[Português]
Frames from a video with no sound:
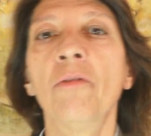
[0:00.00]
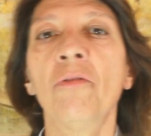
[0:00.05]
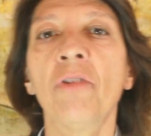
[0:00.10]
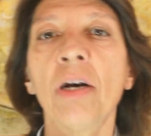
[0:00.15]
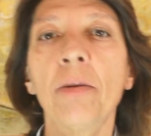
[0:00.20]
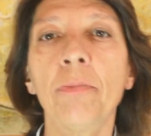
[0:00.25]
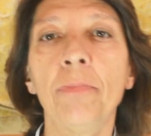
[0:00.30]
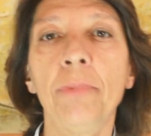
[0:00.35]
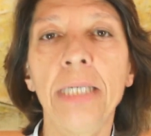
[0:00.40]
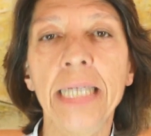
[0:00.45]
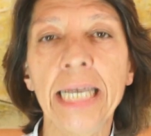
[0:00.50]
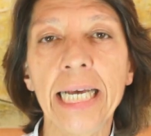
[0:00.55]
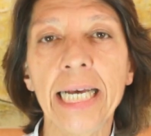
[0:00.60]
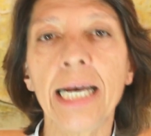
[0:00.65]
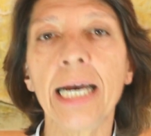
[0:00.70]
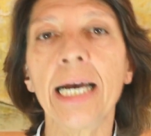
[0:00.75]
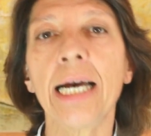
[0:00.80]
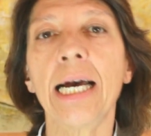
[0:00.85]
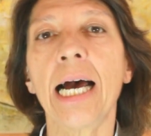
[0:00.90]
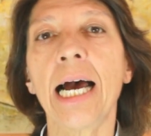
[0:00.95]

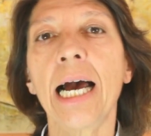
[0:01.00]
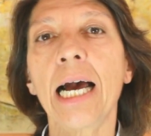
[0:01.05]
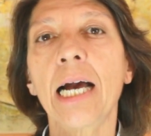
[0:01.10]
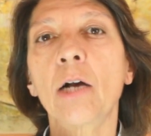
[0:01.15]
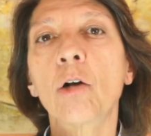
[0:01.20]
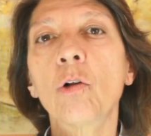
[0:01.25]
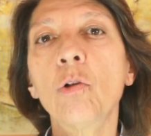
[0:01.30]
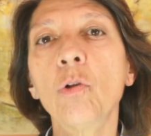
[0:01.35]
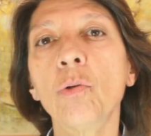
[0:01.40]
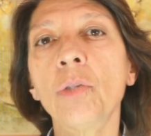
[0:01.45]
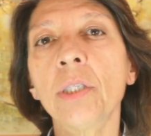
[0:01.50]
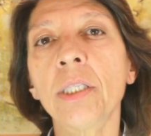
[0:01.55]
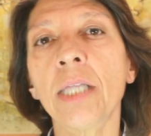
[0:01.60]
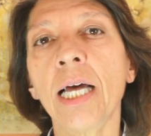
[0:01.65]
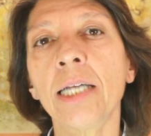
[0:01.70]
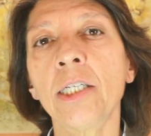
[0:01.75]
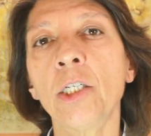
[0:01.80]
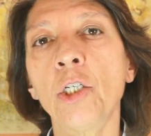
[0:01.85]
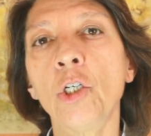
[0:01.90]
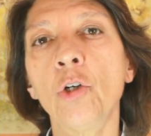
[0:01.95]
fabrica a
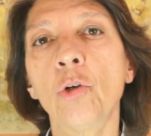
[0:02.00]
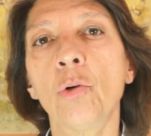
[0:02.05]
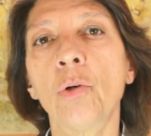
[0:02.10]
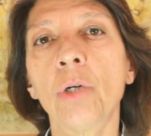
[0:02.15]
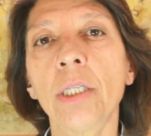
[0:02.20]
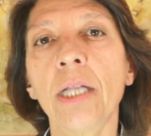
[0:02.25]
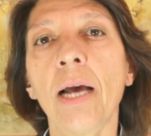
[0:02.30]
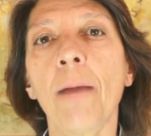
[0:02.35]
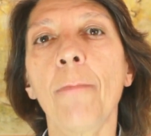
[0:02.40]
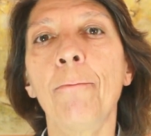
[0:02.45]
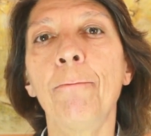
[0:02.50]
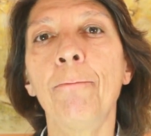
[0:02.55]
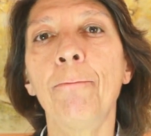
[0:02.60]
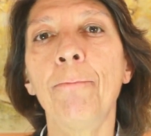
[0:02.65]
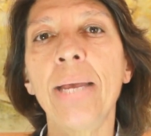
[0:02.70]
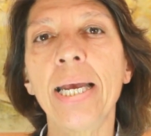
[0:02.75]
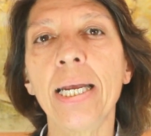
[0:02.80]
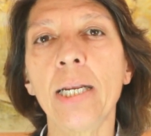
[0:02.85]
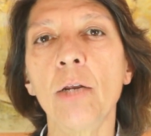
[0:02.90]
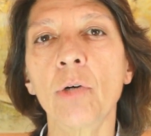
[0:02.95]
glutationa
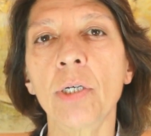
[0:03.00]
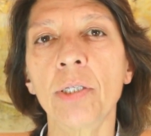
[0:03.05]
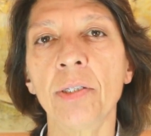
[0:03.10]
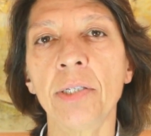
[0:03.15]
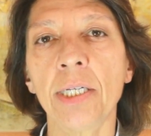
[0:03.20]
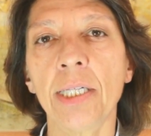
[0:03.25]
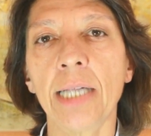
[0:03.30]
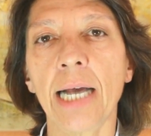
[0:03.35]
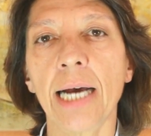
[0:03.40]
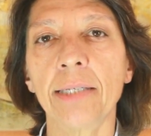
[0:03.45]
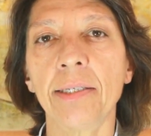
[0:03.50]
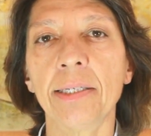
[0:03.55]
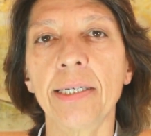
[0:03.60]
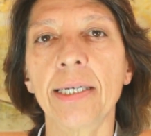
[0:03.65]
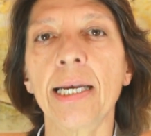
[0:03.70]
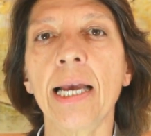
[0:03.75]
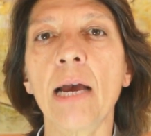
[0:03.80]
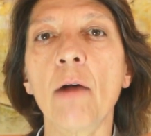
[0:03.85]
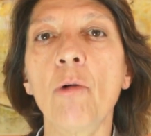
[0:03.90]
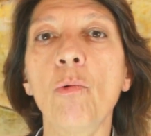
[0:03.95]

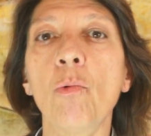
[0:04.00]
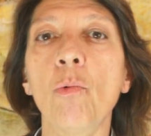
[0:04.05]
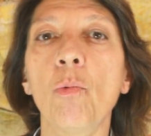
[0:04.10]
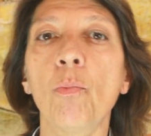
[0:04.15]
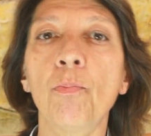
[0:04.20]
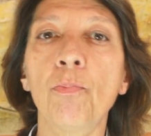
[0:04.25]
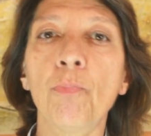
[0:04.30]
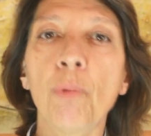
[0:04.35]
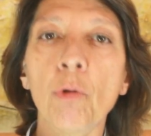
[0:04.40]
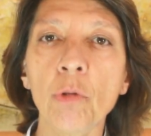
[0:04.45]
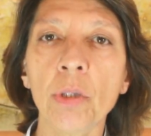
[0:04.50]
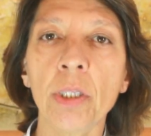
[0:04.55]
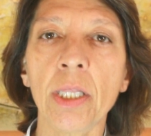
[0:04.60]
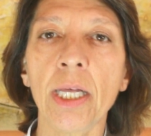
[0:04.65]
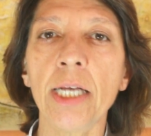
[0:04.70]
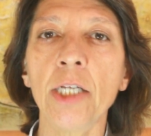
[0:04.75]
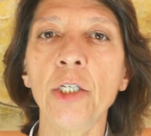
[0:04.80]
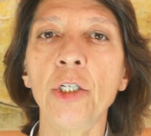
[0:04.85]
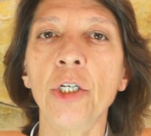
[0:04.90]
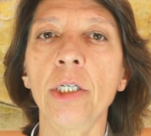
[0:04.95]
peroxidase, que é um
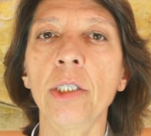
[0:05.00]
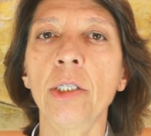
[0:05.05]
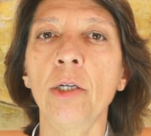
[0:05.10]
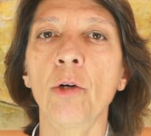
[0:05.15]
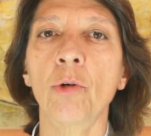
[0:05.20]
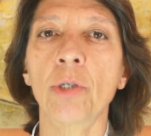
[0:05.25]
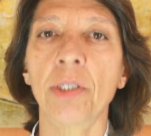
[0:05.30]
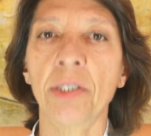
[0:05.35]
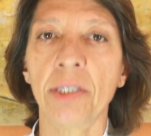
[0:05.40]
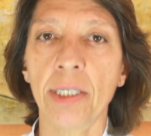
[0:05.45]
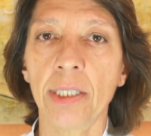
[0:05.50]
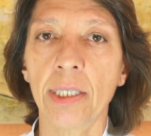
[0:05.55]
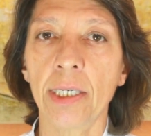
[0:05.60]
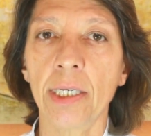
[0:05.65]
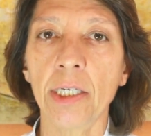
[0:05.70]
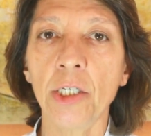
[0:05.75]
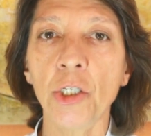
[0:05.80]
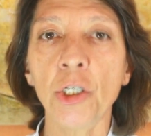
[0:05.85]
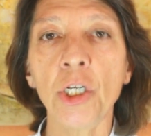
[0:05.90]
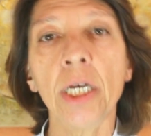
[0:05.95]
potente
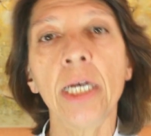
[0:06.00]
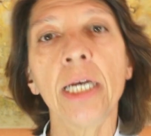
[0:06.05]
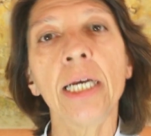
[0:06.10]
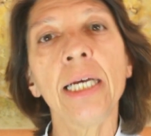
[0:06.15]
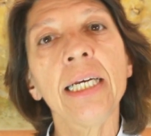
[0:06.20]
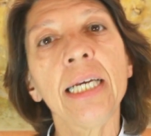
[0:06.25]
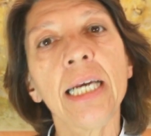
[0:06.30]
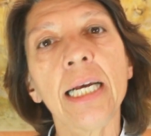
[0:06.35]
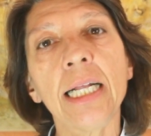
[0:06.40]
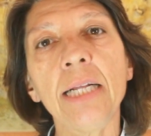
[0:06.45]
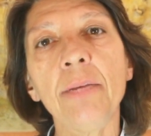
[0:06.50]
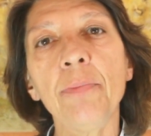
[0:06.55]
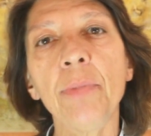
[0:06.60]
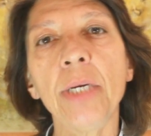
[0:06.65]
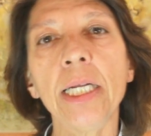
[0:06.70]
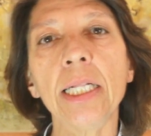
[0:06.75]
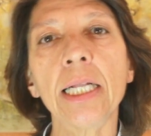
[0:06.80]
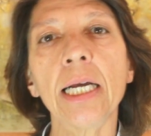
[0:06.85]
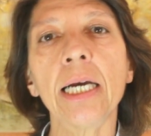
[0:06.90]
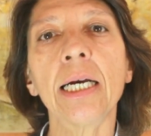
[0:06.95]
antioxidante e
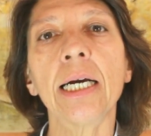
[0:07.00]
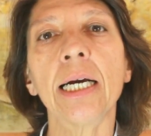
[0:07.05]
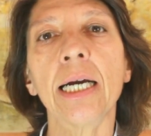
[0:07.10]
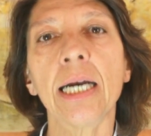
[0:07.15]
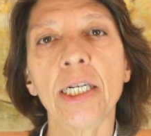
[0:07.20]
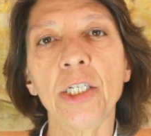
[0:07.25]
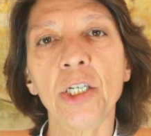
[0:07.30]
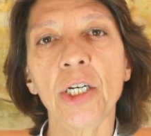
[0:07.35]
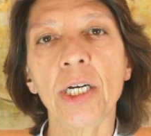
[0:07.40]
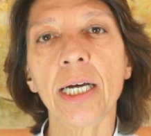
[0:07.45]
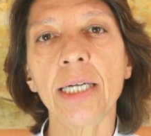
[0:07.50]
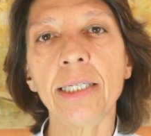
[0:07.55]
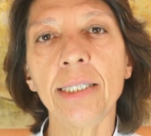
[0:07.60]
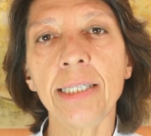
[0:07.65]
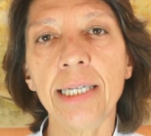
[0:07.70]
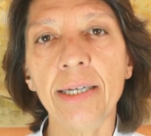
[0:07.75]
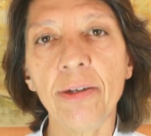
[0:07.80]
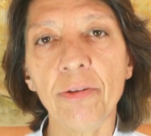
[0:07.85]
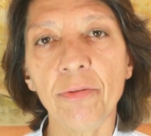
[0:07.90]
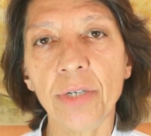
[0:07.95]
elimina
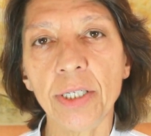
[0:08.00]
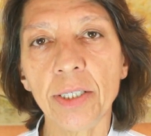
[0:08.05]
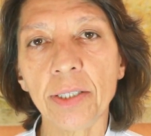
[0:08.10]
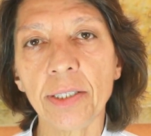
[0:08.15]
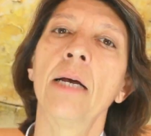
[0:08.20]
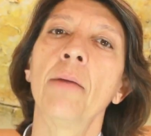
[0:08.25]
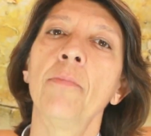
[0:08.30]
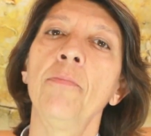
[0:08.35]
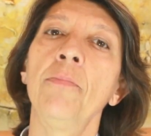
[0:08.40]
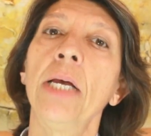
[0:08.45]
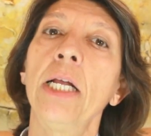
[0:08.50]
radicais livres.